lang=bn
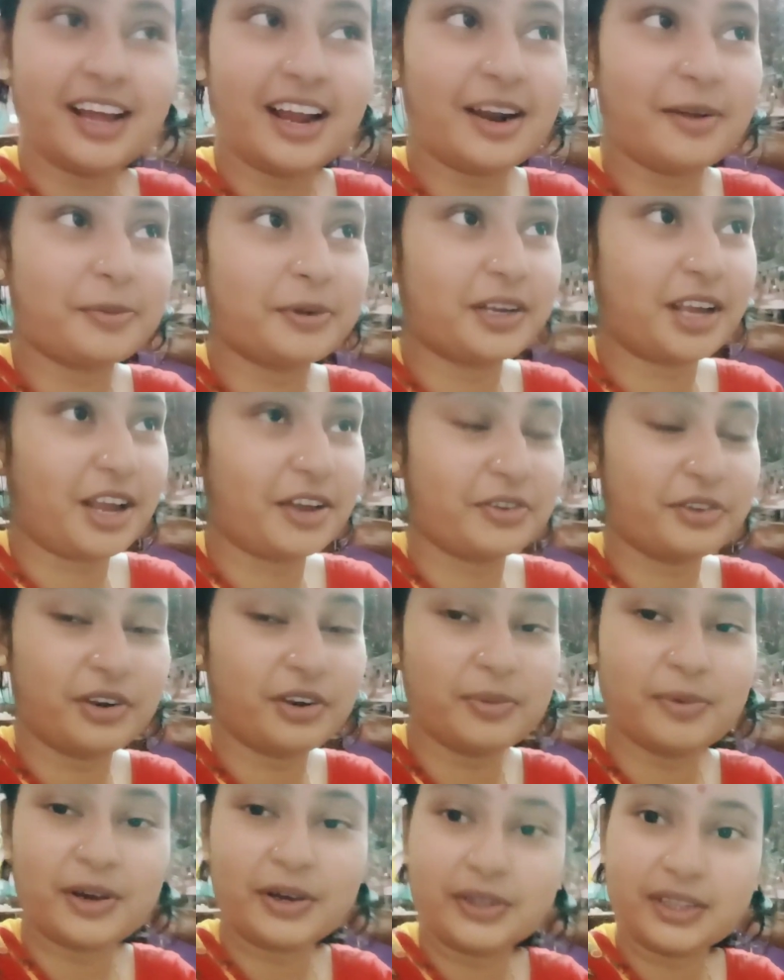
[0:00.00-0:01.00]
আর আমার শাশুড়ি
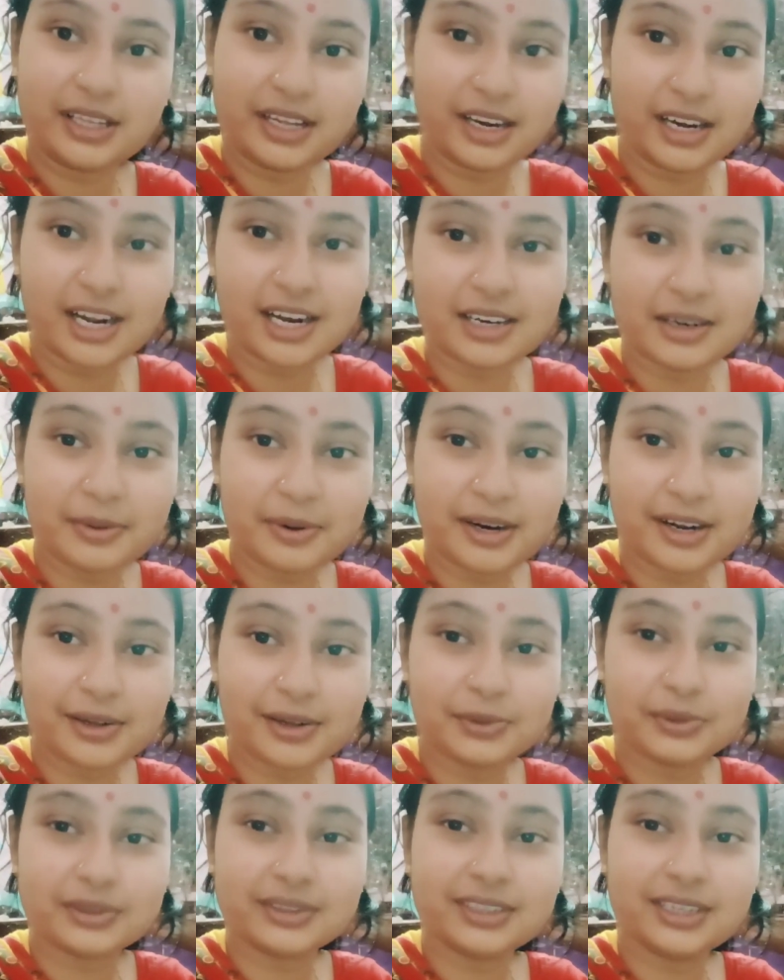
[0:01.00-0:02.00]
মা ওইদিকে রান্নাবাড়া
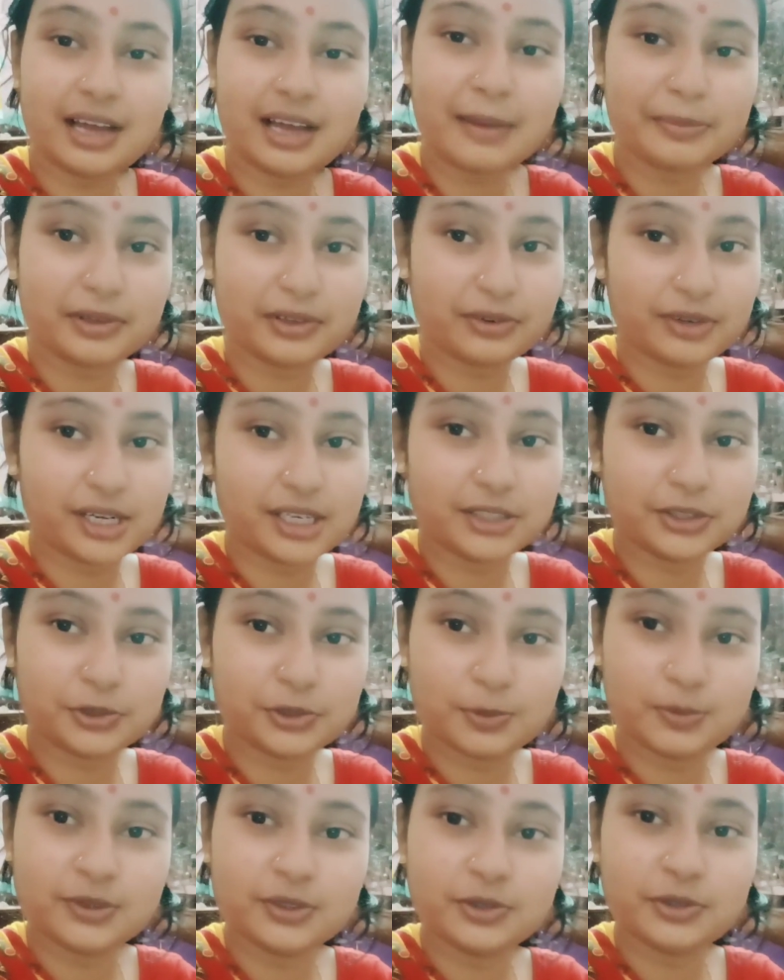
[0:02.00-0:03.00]
করছে আমি ওখানে
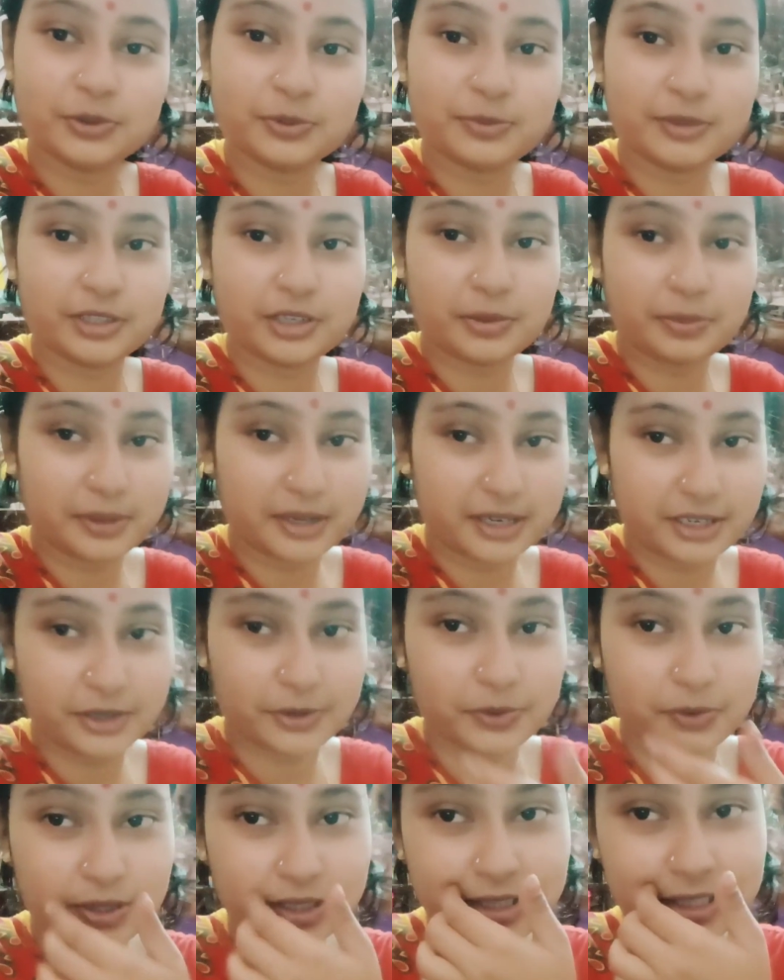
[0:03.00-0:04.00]
সবজি টবজি সব কেটে
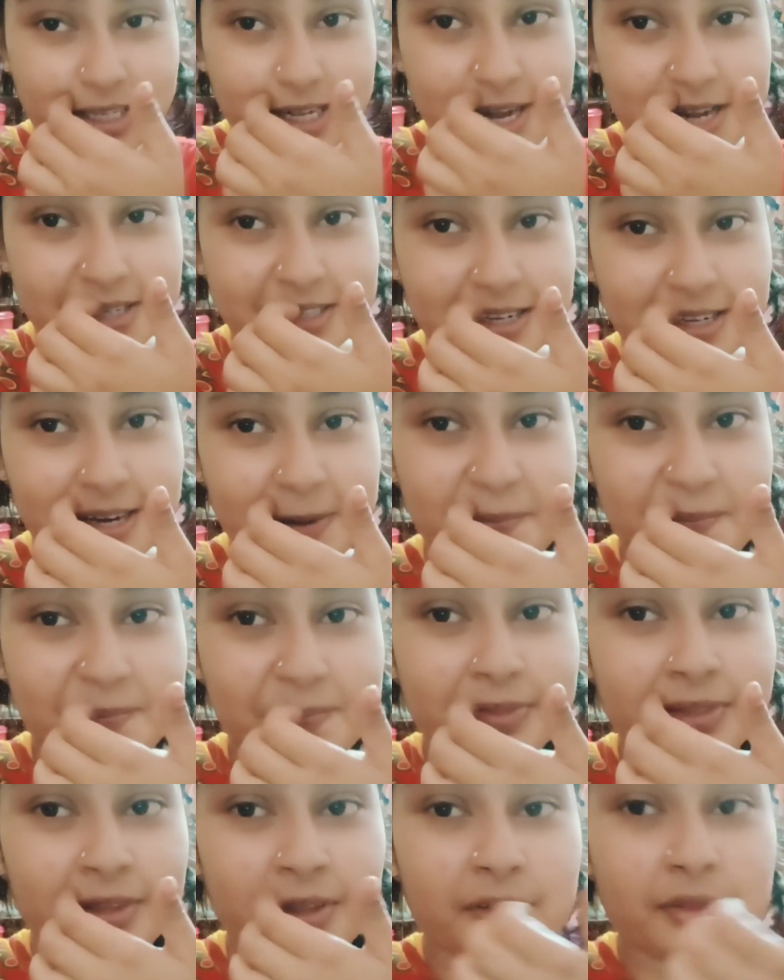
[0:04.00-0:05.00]
কুটে দিয়ে আসলাম
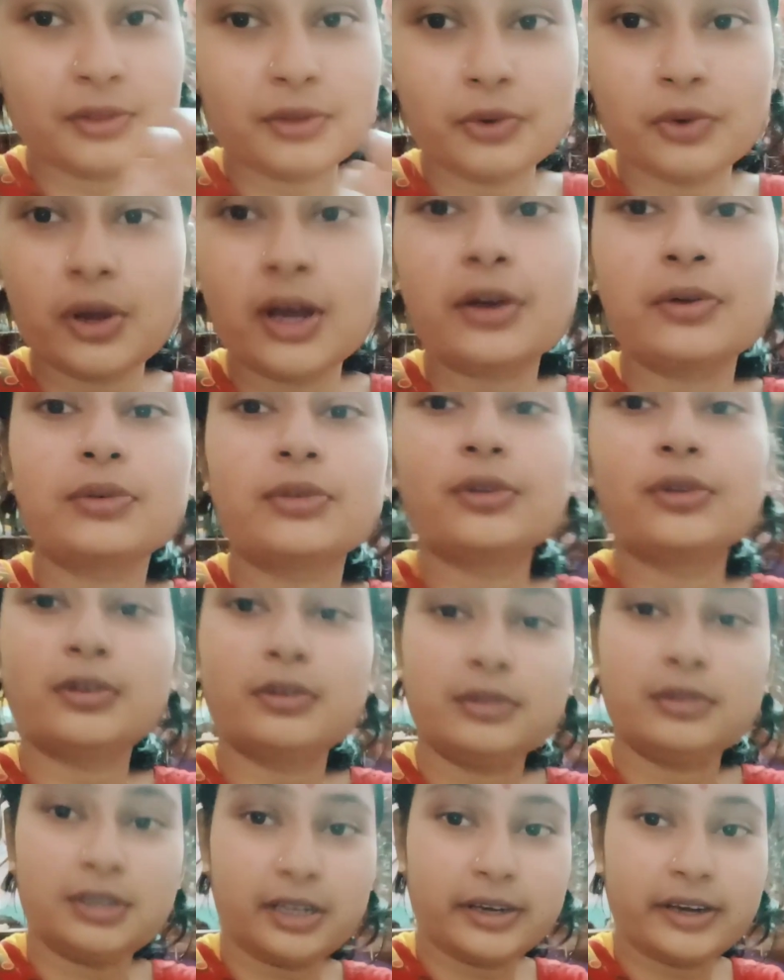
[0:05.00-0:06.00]
তো এখন
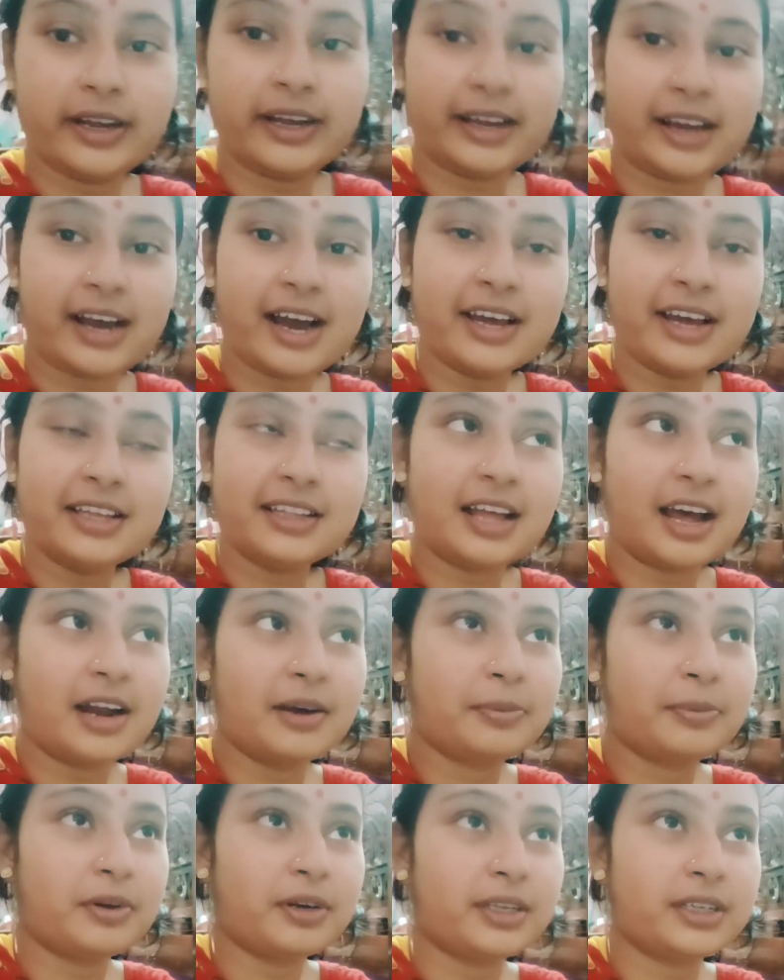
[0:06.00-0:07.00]
এটা খাই
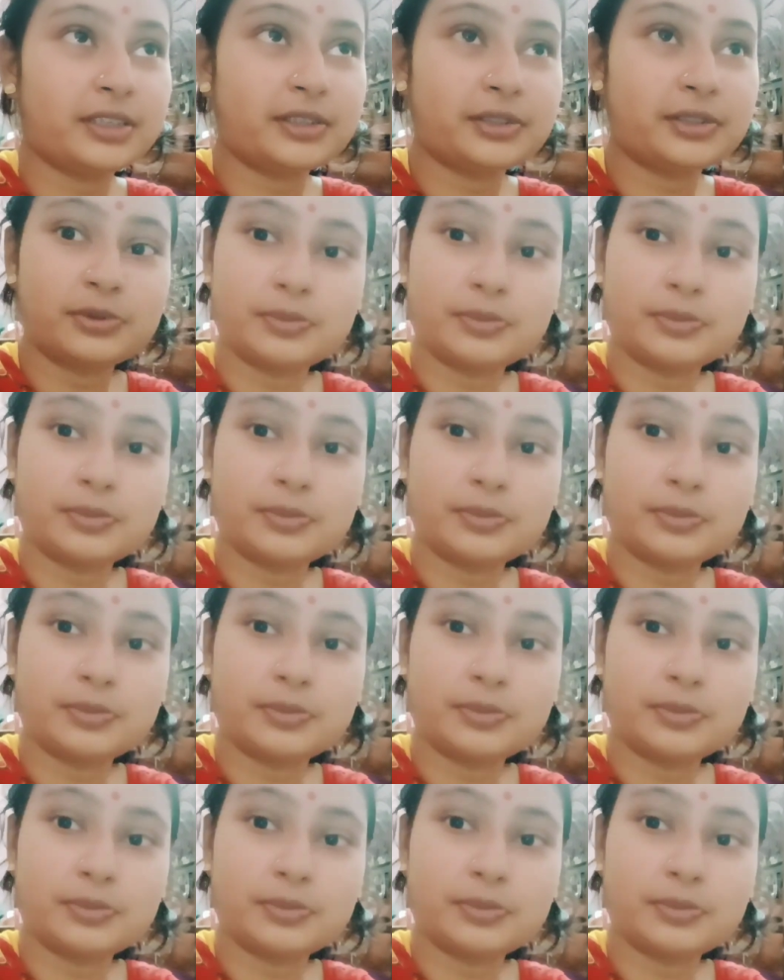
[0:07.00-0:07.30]
তারপরে একটু